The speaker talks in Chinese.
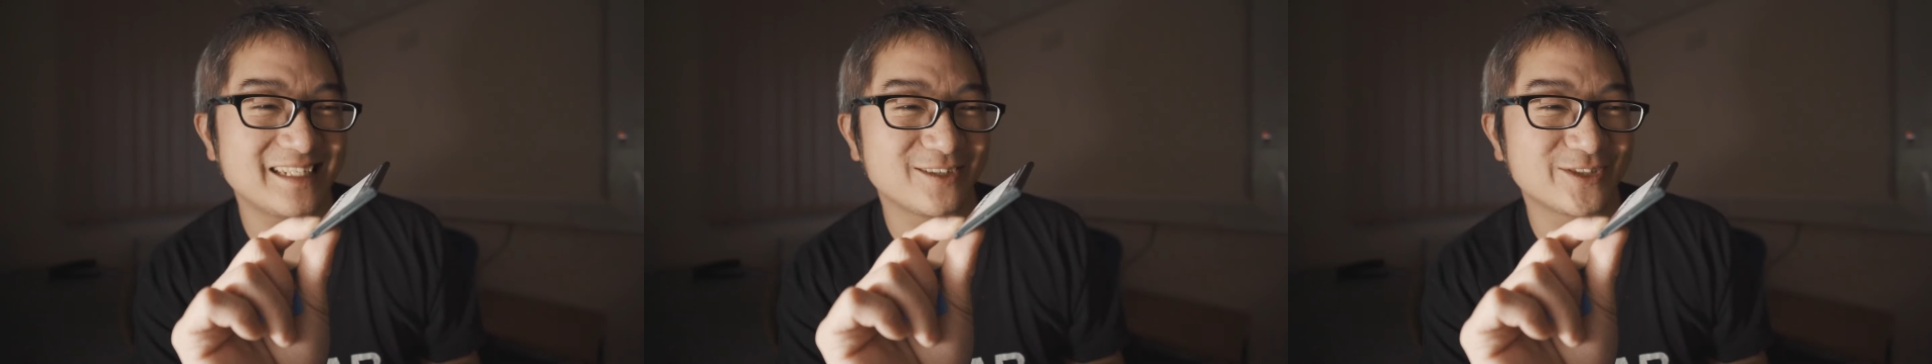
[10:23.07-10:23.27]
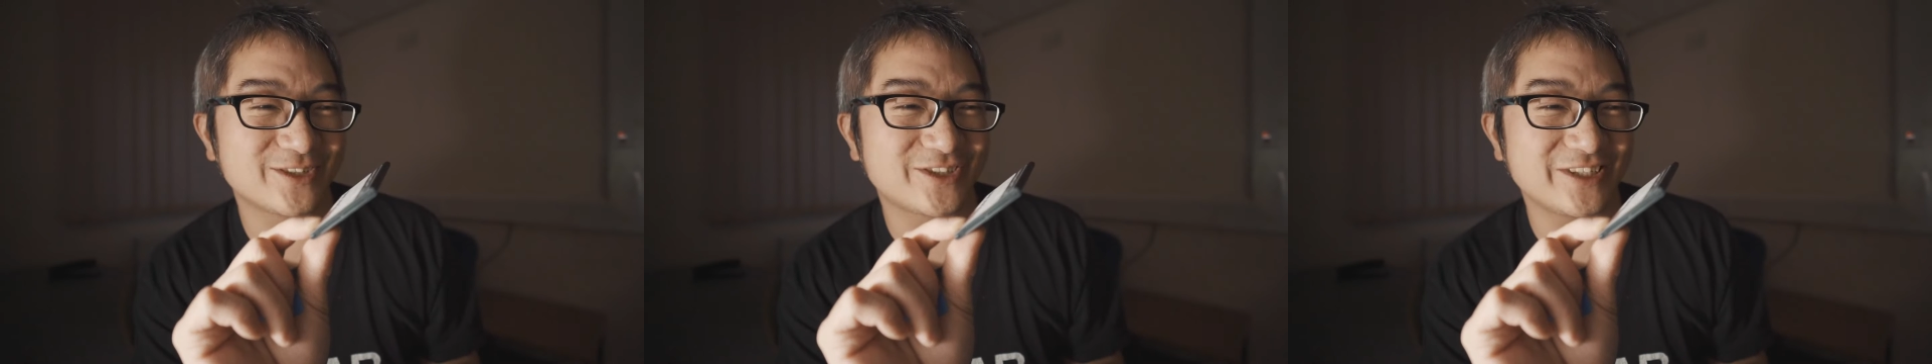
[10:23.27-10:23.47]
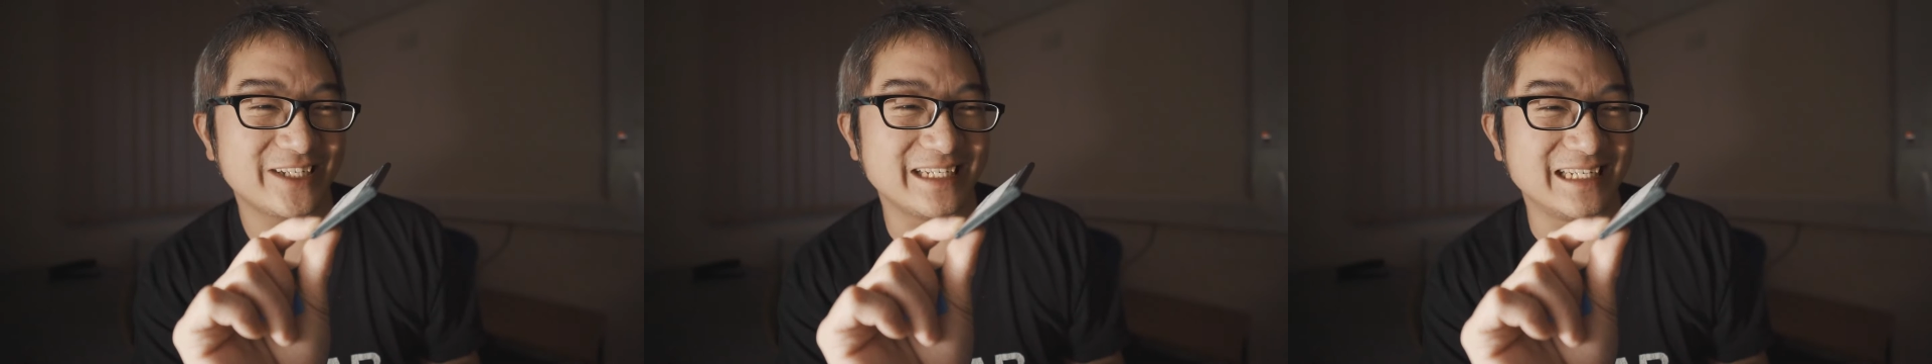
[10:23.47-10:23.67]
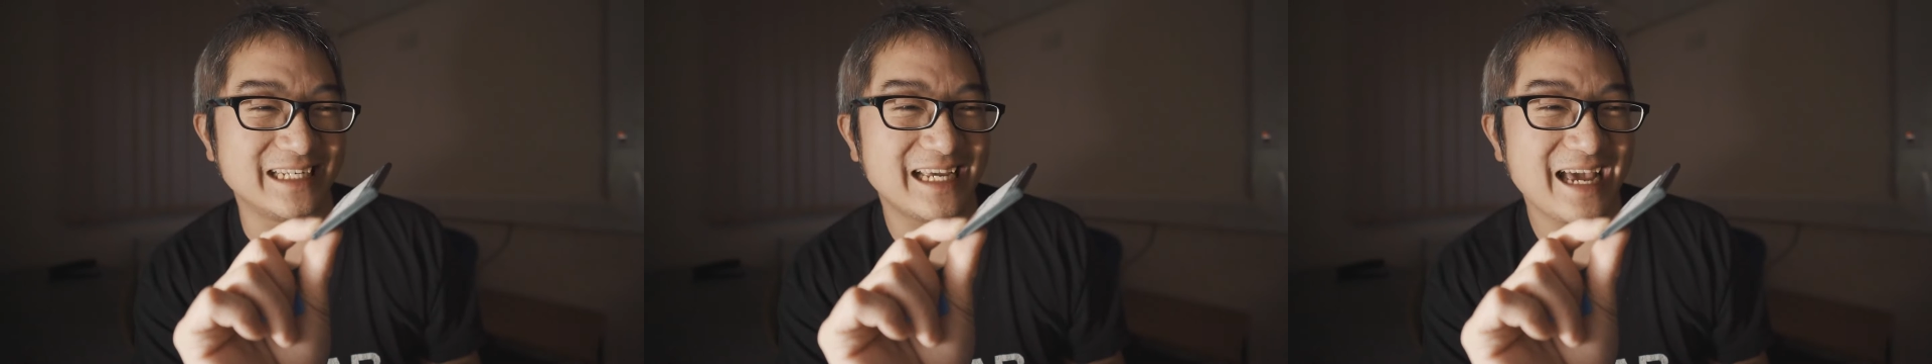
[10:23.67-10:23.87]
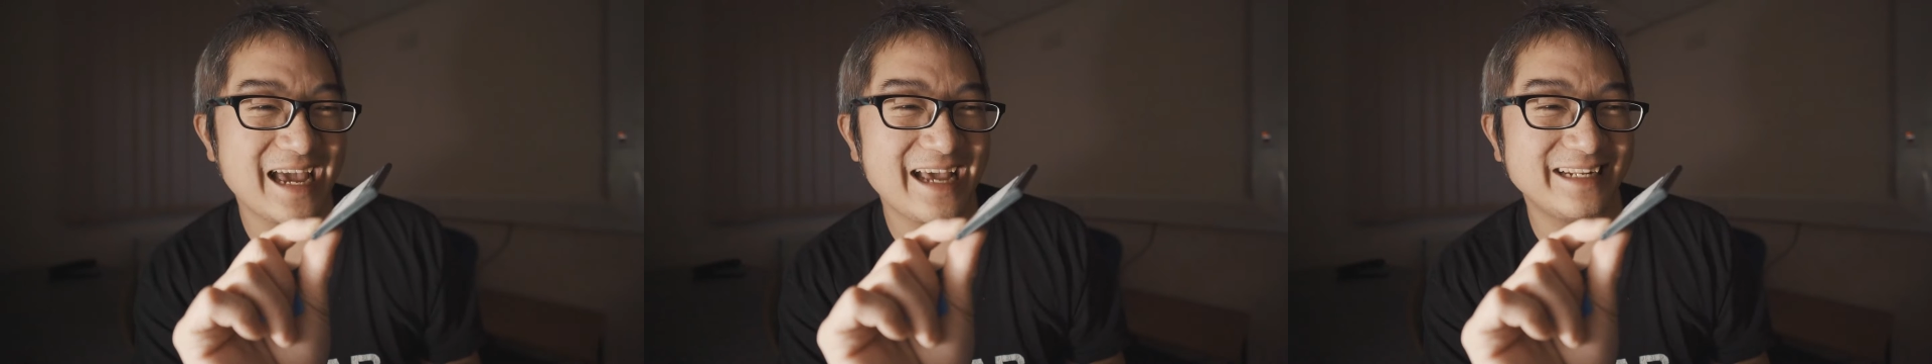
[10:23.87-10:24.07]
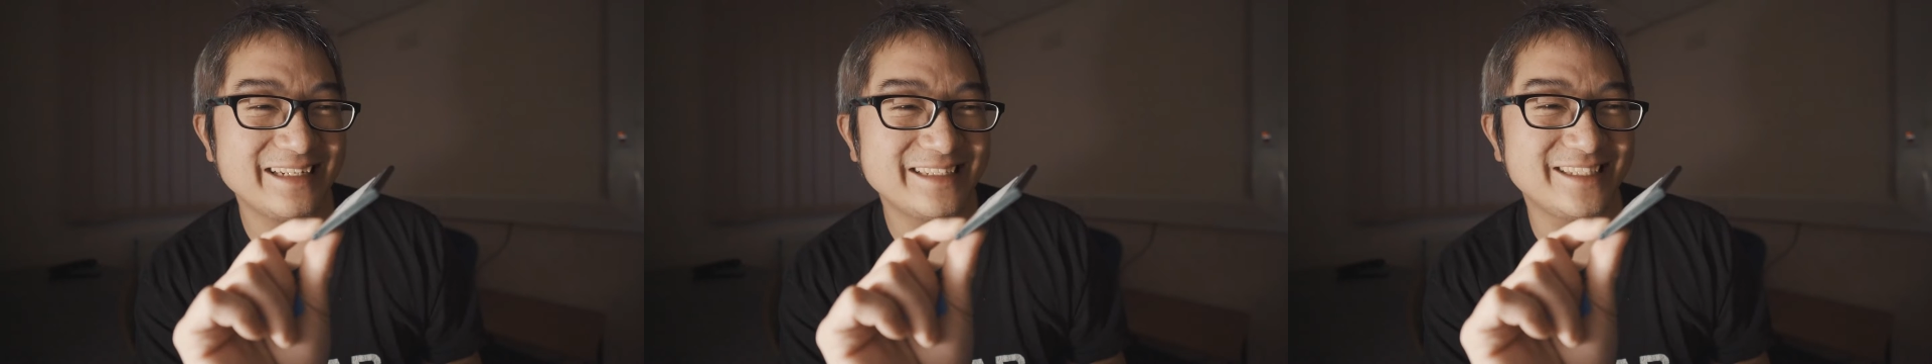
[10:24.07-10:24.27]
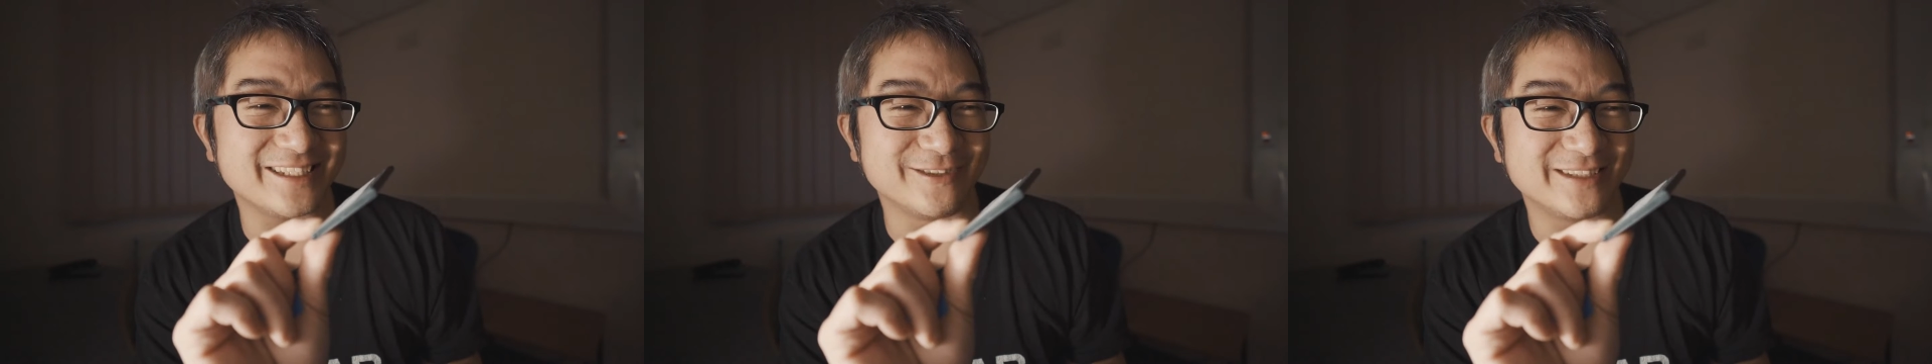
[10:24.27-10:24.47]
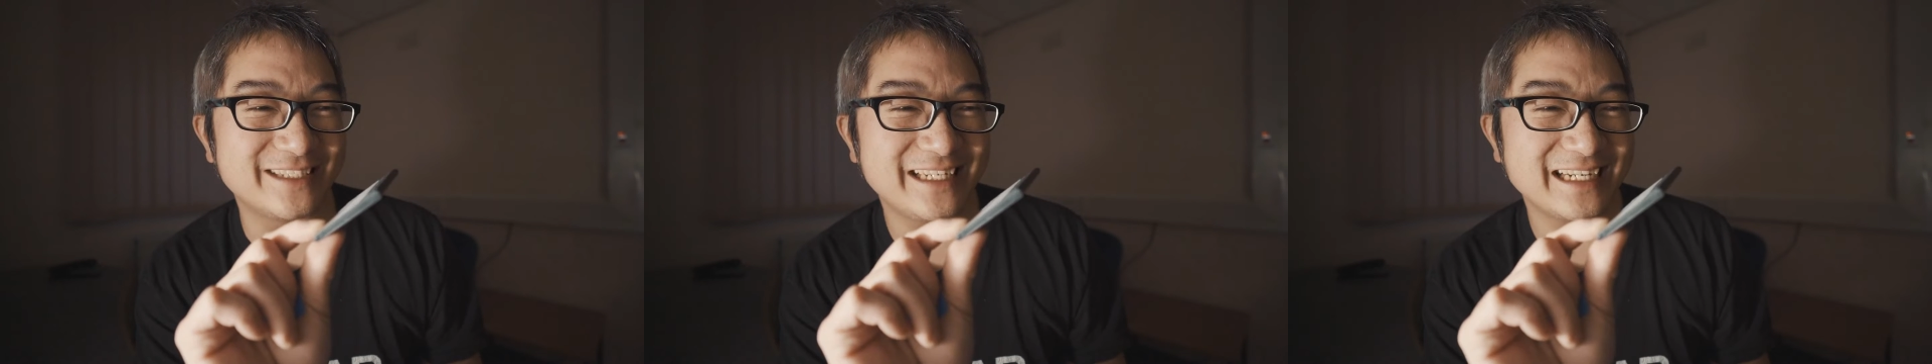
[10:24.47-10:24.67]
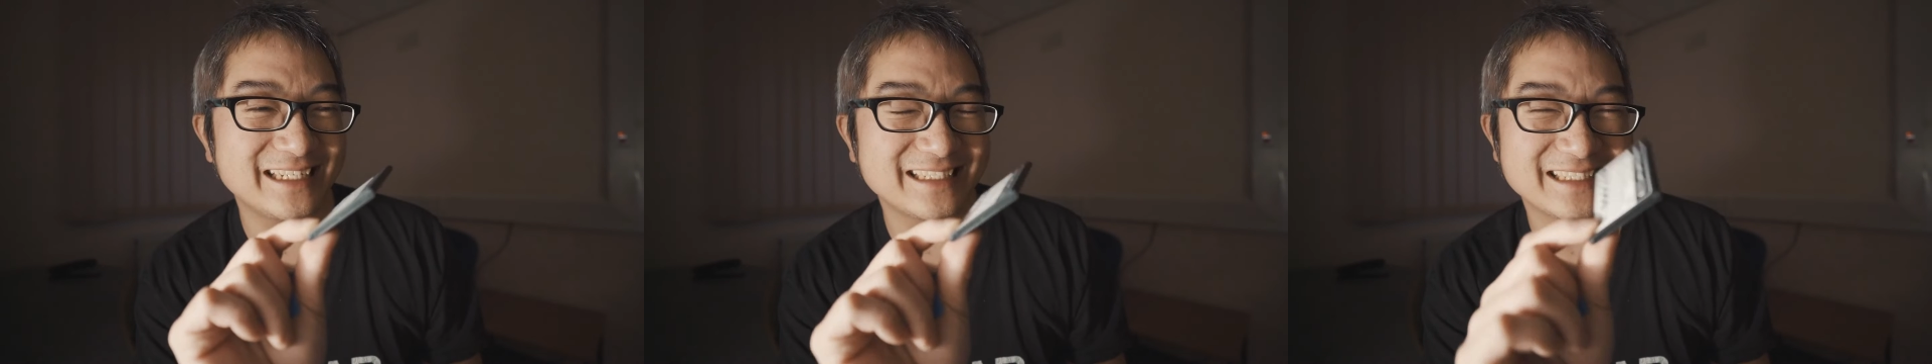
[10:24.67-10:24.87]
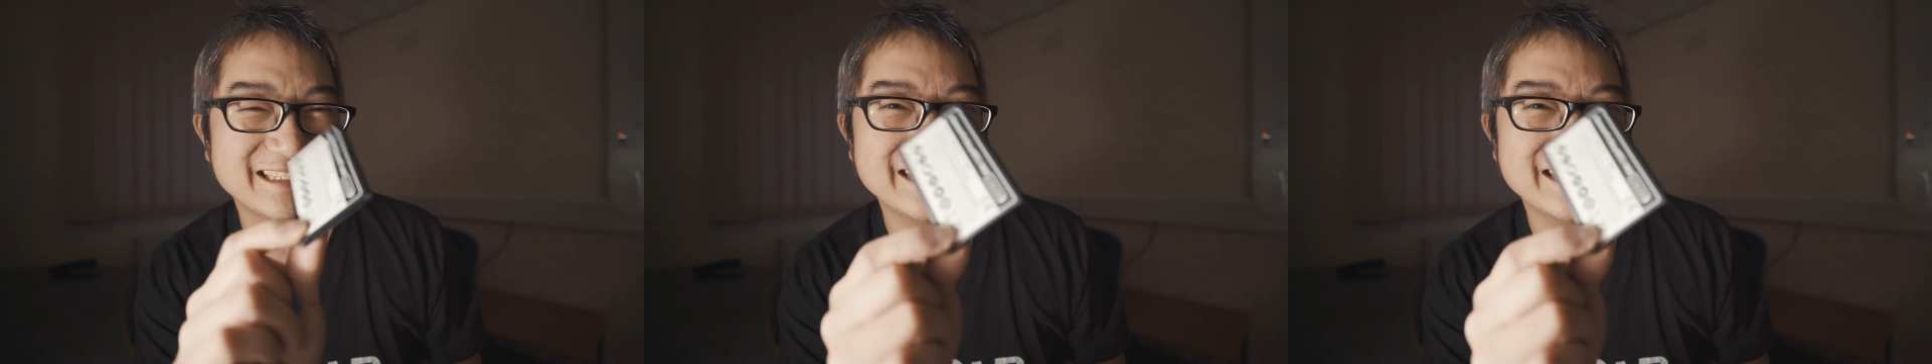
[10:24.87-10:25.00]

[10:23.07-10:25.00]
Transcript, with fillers: Note 三 N 九千，